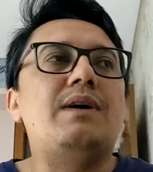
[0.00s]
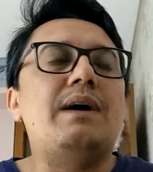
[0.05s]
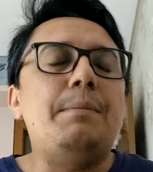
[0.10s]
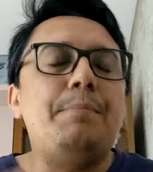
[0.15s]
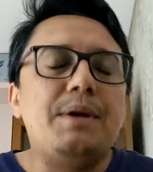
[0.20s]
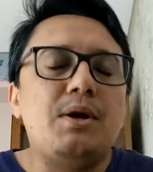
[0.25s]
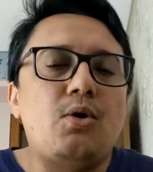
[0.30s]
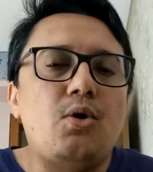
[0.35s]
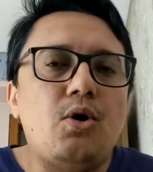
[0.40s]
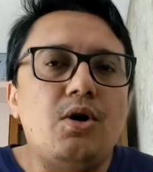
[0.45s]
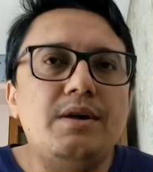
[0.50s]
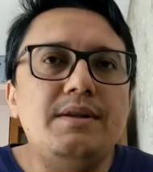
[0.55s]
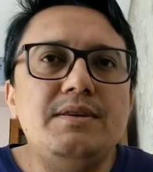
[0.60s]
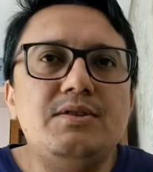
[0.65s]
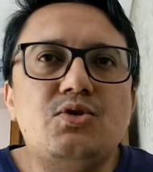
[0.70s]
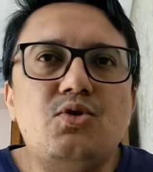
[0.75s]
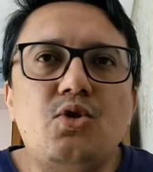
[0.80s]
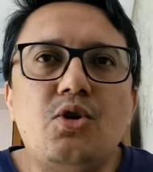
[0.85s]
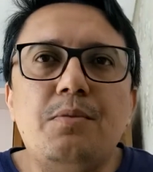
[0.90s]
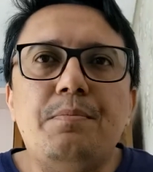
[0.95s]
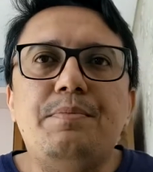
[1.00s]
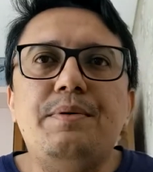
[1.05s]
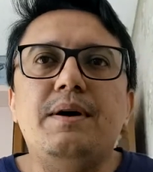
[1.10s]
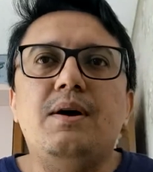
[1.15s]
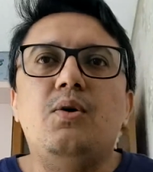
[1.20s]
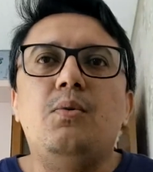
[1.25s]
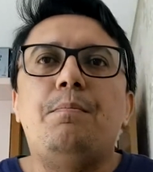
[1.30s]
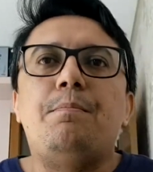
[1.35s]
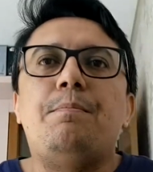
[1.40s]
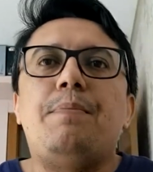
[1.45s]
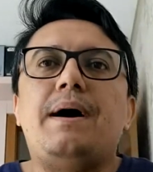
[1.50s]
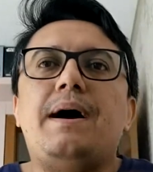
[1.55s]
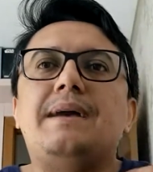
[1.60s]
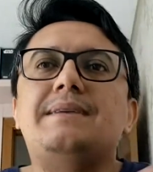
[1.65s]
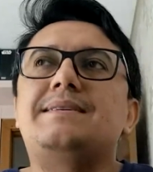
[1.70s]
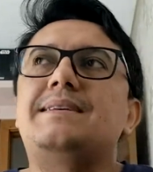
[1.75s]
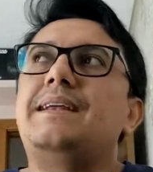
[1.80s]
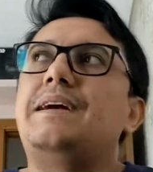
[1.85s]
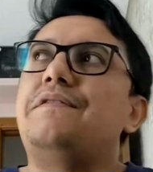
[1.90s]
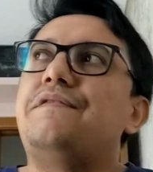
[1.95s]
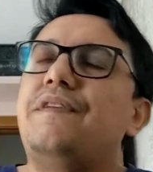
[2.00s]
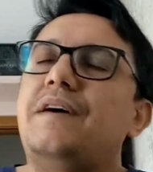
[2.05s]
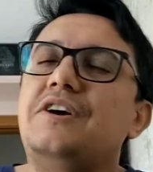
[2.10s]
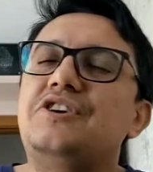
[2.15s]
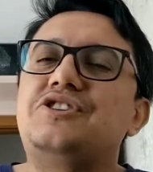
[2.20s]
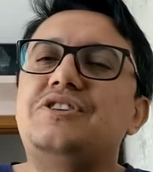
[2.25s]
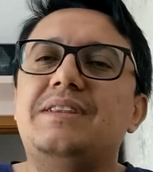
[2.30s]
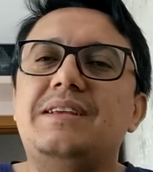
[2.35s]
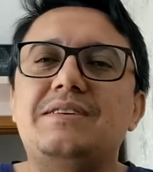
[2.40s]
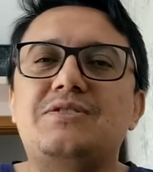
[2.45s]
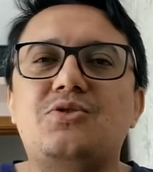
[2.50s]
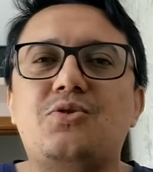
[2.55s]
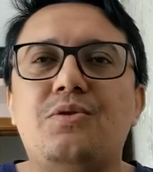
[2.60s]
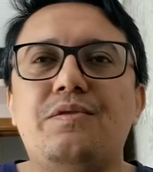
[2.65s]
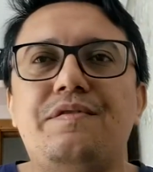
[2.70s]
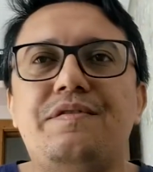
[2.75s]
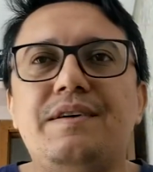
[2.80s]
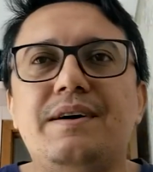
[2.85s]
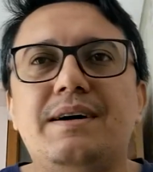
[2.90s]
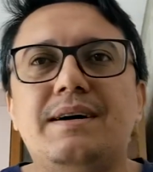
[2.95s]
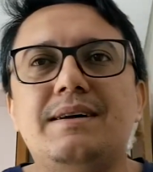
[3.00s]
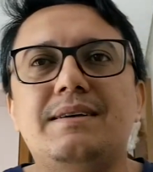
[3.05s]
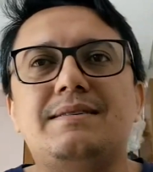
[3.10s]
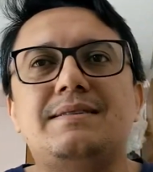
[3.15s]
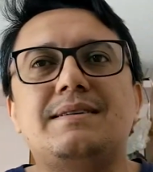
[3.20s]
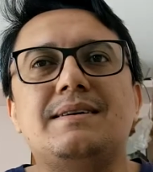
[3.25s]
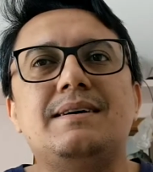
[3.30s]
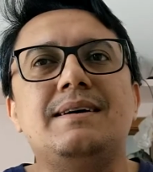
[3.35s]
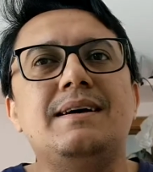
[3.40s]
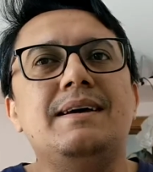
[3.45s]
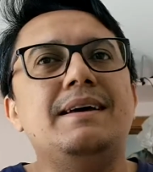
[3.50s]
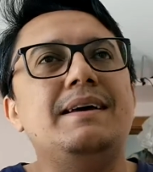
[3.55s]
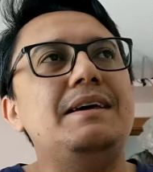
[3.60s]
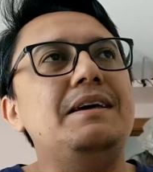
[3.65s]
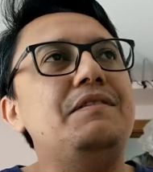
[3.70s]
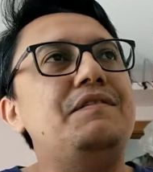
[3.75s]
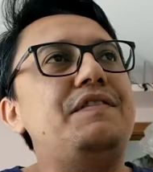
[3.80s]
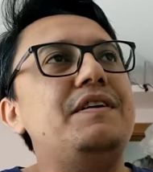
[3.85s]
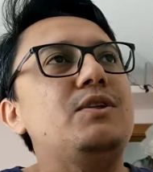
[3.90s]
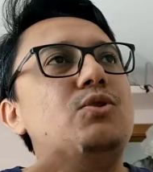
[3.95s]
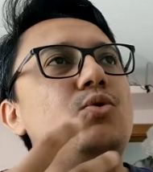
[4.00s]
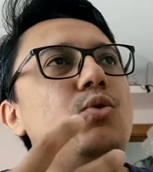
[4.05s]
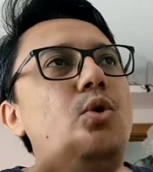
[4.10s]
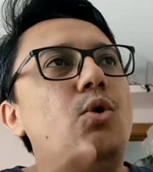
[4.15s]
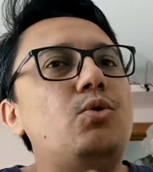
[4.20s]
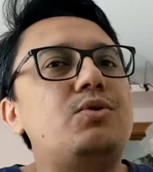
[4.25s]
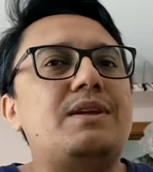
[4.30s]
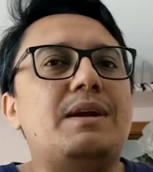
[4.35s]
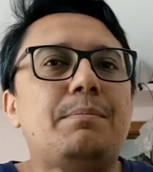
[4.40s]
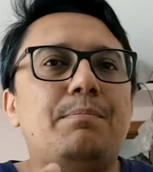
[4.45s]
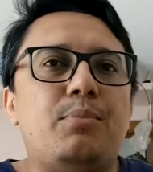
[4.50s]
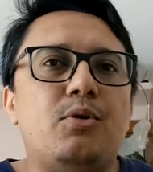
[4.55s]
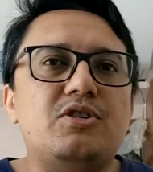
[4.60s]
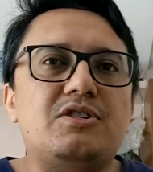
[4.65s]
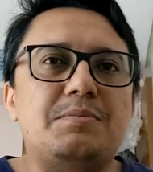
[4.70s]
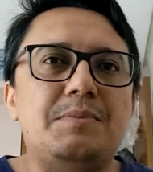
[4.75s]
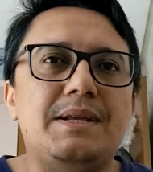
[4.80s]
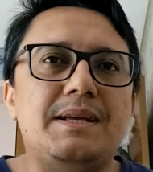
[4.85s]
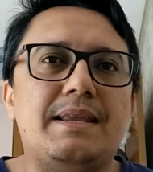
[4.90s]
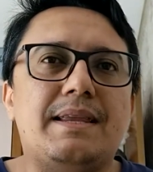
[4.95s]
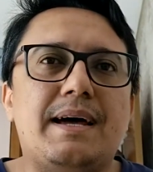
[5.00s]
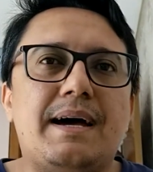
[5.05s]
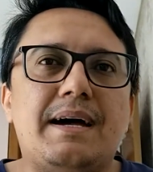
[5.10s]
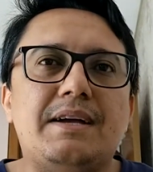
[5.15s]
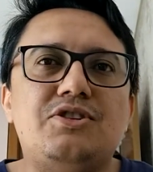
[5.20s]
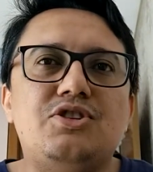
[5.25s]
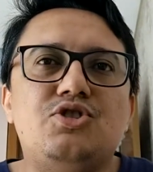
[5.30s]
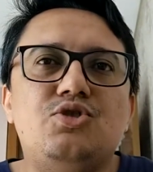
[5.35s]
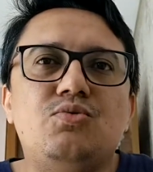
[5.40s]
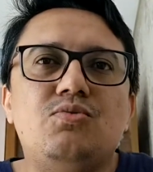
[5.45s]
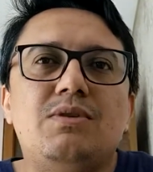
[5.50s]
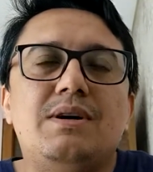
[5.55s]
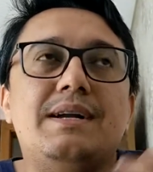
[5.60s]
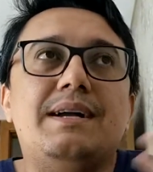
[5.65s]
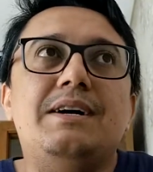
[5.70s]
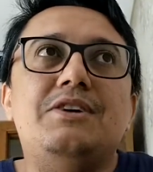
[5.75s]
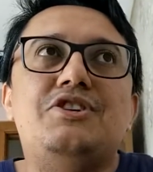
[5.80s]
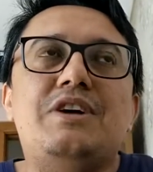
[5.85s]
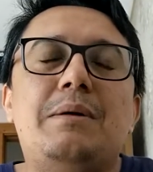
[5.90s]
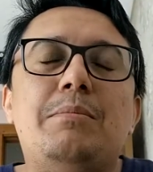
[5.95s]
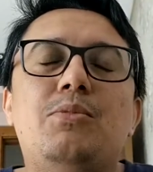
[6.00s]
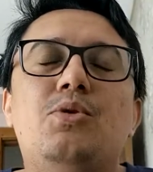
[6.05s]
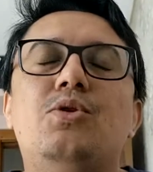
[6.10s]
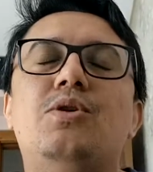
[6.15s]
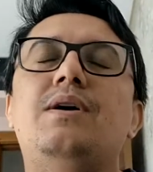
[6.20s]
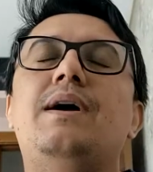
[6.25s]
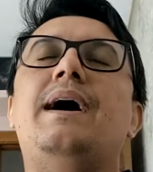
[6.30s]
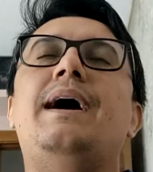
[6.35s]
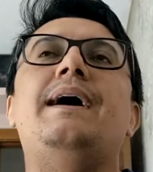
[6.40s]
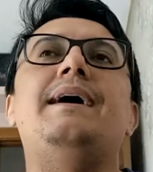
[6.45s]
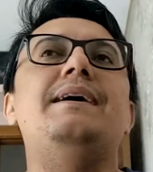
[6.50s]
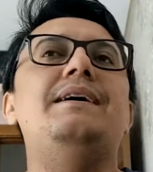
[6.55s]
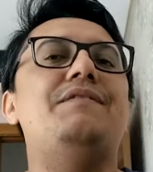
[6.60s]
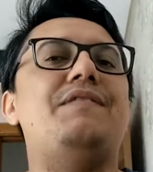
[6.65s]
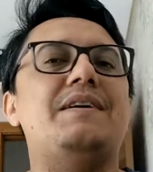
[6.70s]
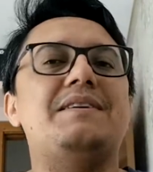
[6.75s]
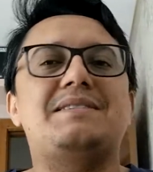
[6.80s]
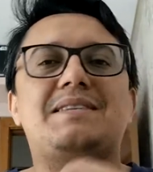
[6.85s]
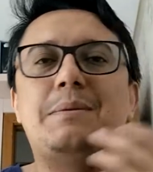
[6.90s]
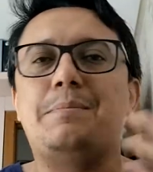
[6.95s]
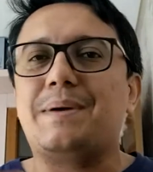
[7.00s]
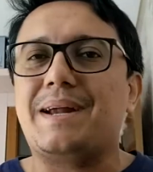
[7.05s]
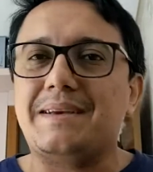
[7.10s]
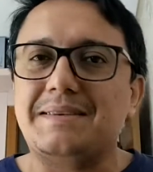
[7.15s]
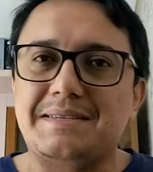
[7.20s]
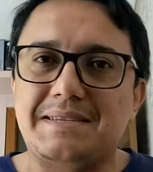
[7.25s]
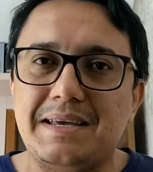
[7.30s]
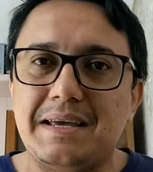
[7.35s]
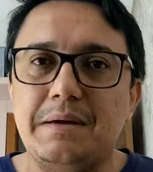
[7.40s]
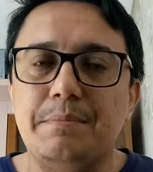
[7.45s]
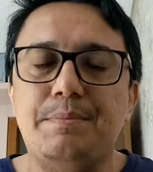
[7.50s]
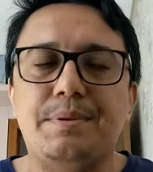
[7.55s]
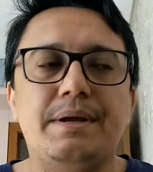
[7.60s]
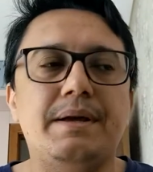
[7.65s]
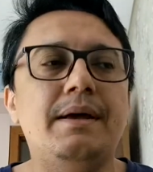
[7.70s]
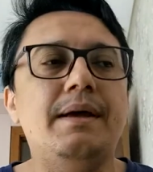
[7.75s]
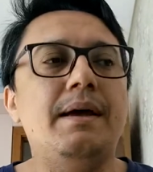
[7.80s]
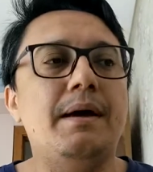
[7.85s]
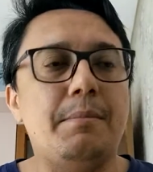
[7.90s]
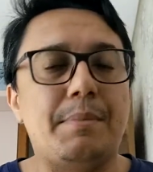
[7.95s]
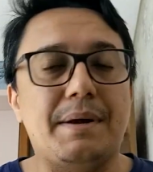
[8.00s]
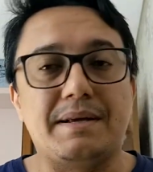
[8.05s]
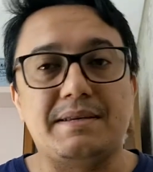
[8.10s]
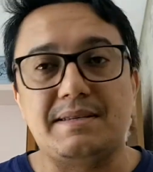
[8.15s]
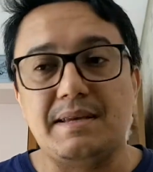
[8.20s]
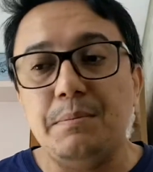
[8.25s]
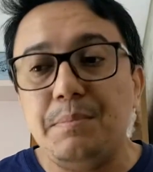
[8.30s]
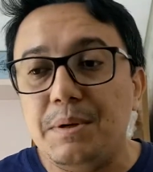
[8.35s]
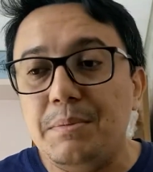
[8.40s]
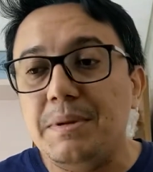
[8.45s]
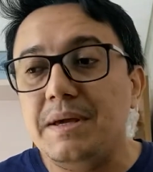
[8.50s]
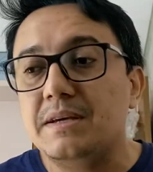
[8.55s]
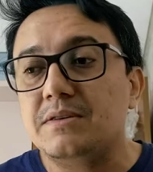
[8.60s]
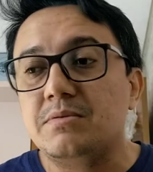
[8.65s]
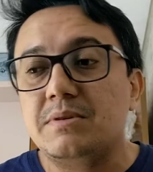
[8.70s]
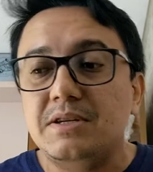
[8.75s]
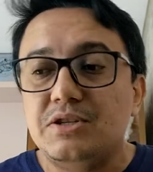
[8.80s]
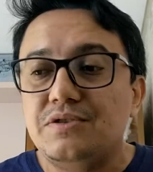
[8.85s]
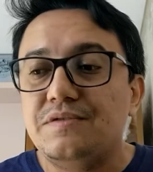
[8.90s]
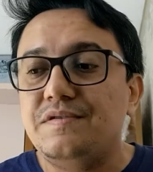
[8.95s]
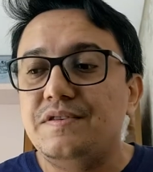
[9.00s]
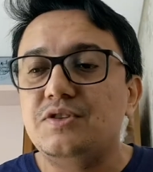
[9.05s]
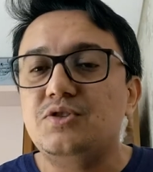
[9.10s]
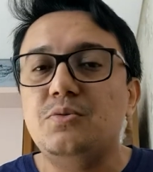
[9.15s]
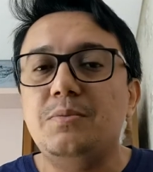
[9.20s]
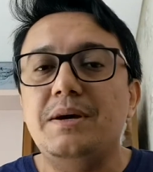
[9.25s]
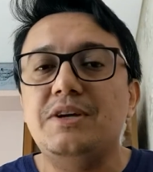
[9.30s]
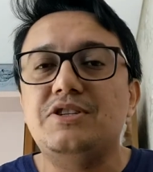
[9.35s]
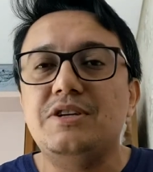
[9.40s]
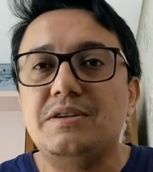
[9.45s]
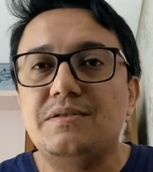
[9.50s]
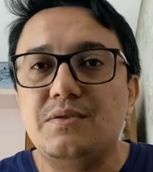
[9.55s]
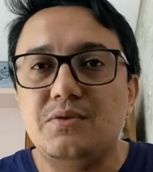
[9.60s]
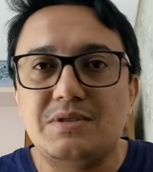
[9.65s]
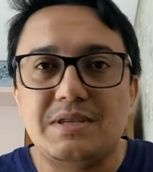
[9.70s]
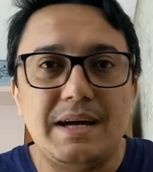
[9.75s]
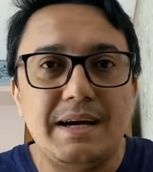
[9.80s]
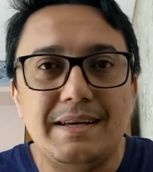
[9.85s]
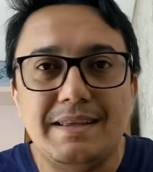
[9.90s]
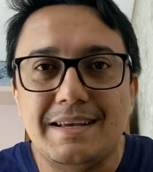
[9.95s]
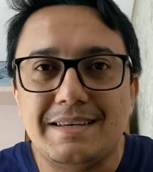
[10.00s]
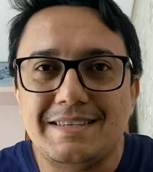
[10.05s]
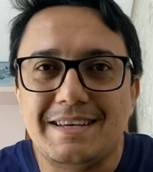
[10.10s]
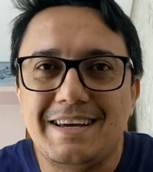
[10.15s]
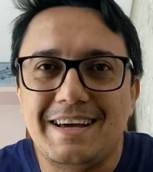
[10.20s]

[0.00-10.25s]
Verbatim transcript: Capricórnio e Escorpião passa da fase de desconfiança e vê no outro a possibilidade de um grande amor, aí vai ser para sempre, para sempre mesmo, que dificilmente eles vão sair dessa